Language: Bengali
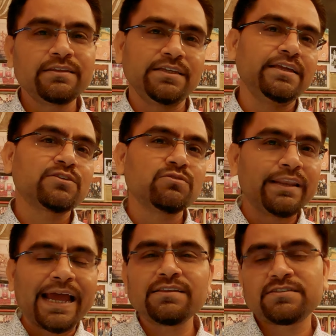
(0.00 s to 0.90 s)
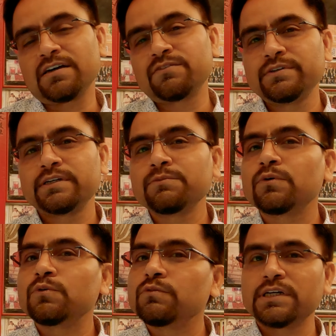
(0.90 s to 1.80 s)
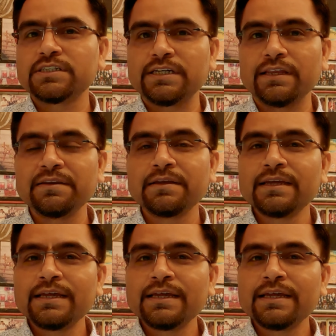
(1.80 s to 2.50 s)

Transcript: তিনি একজন ল্যান্ড সার্ভেয়ার এবং ওনার ছিলেন